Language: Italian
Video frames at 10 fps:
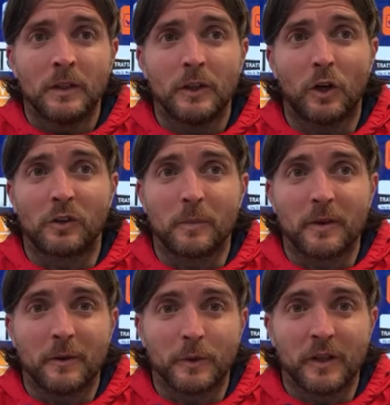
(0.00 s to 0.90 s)
No,
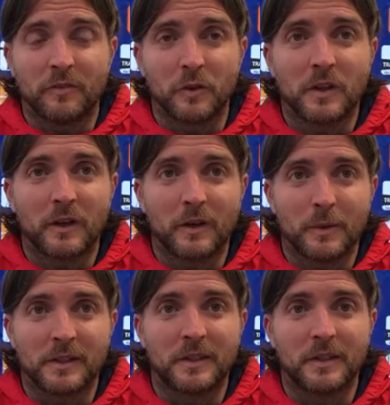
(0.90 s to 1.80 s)
sapevamo di affrontare una
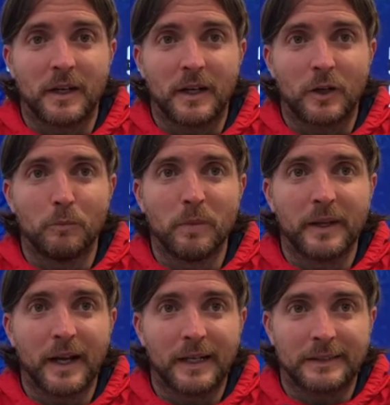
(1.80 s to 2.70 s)
partita
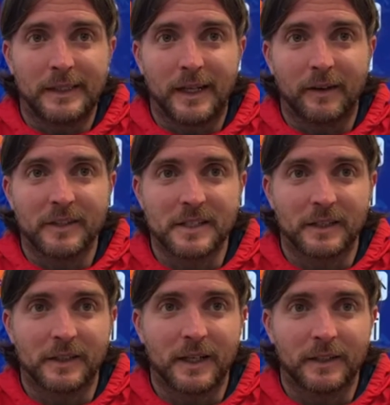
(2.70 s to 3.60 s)
complicata, la Cavese al
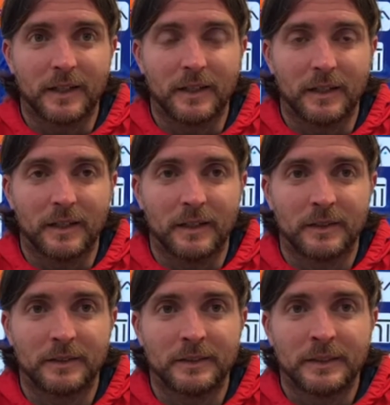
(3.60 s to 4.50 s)
di là
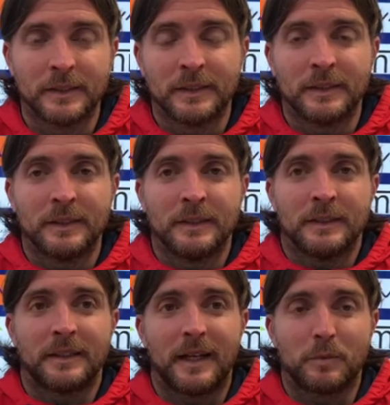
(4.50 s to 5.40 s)
del,
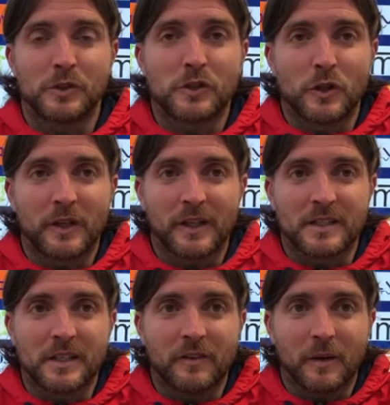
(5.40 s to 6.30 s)
nella posizione di
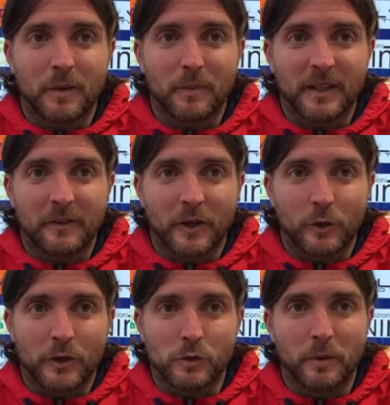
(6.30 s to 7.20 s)
classifica per me ha dei
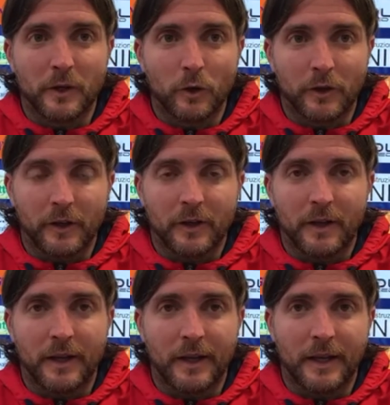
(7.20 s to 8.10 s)
valori superiori
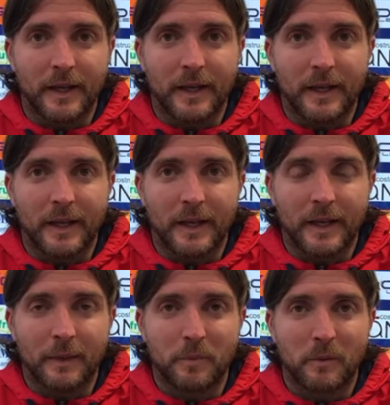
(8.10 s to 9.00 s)
e,
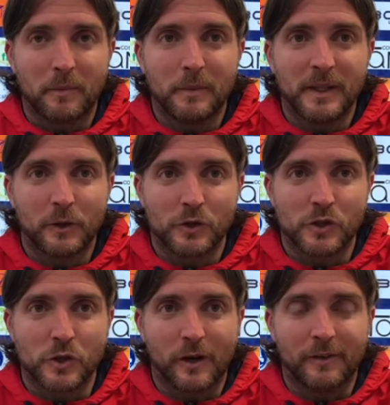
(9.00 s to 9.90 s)
eh, e, probabilmente oggi
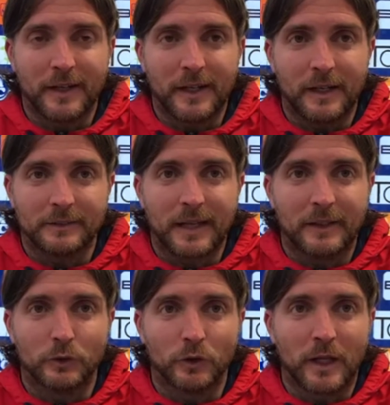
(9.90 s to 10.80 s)
giocava
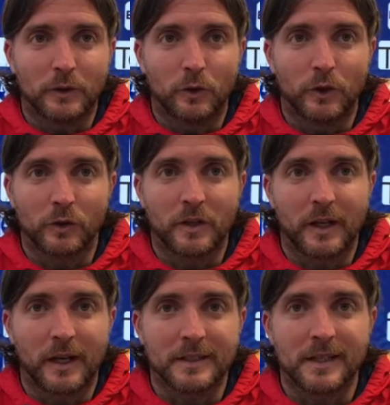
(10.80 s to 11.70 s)
tanto tanto in
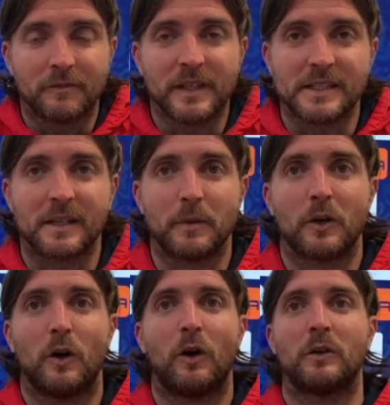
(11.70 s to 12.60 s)
ottica salvezza,
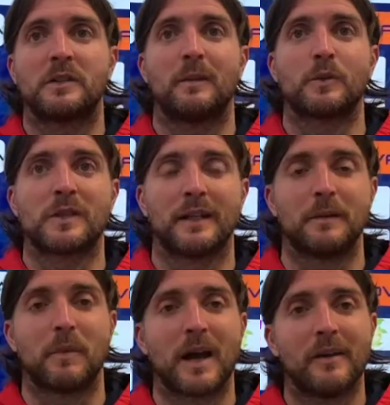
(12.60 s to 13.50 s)
però siamo stati
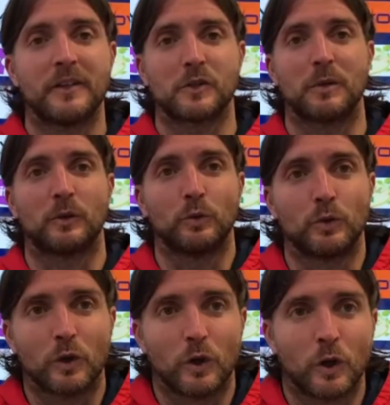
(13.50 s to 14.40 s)
bravi e
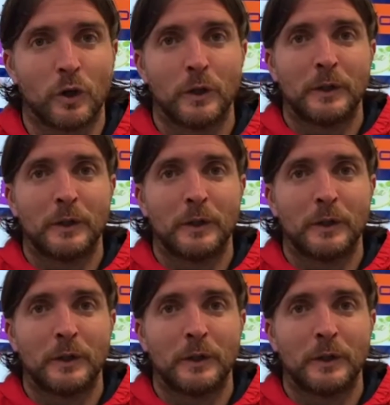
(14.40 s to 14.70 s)
soprattutto